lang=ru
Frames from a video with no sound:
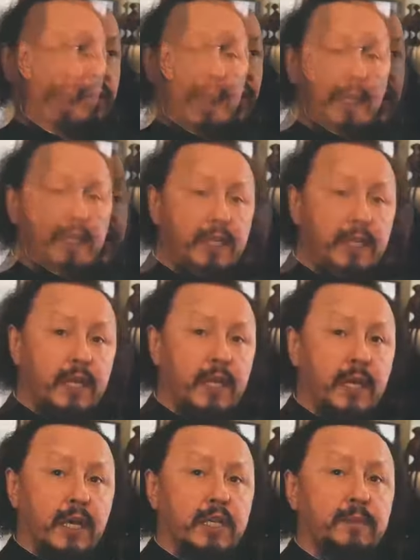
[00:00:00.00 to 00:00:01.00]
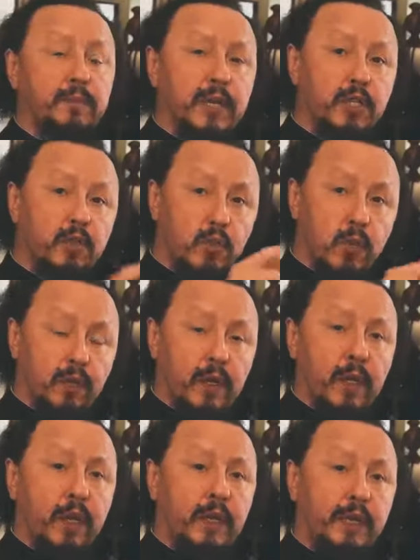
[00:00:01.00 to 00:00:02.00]
Начни с простого
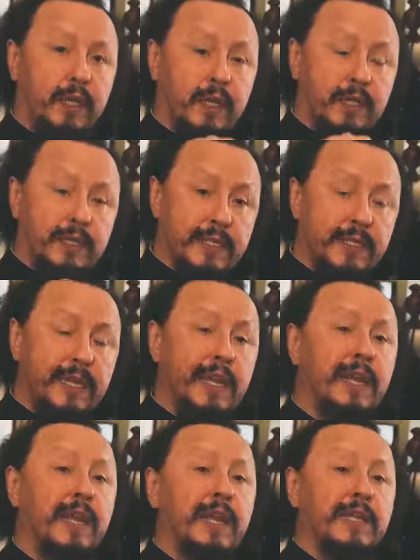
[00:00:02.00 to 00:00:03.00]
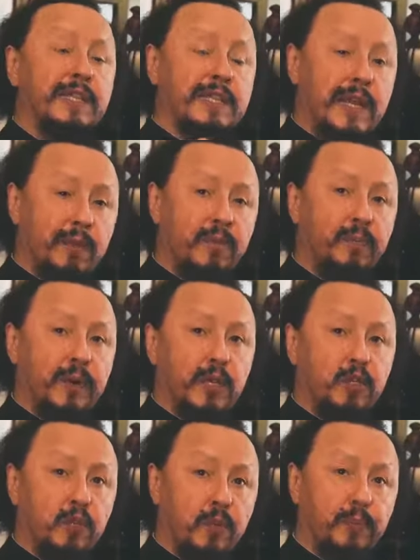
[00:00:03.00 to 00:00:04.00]
начни с самого
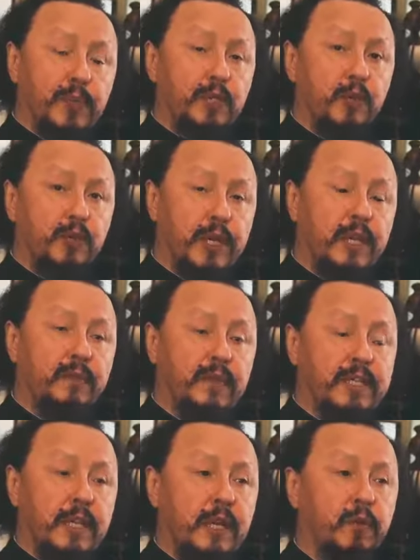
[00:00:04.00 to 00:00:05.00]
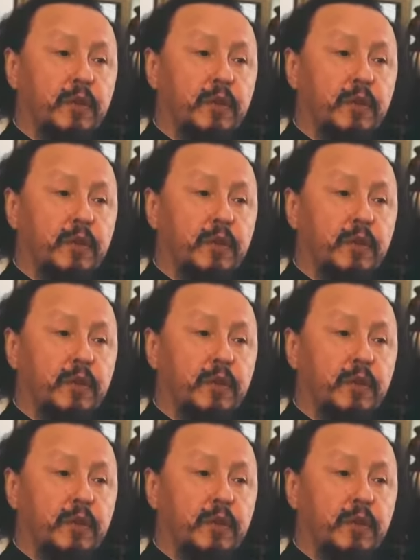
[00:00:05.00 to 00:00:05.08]
простого послушания монастыря.